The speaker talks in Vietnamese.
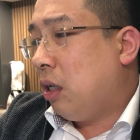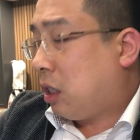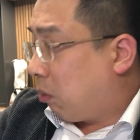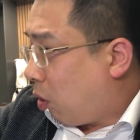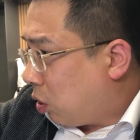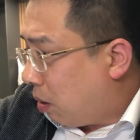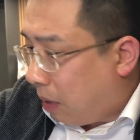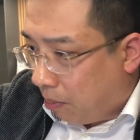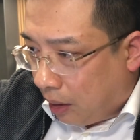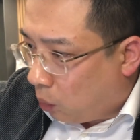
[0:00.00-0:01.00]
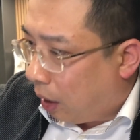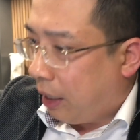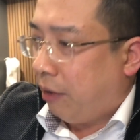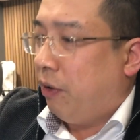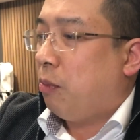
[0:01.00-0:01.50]
Trong đó trước mặt mình toàn là
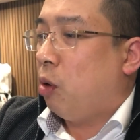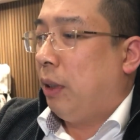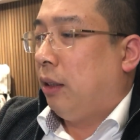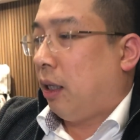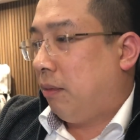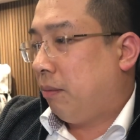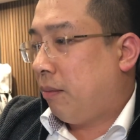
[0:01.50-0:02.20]
khách VIP của mình thật.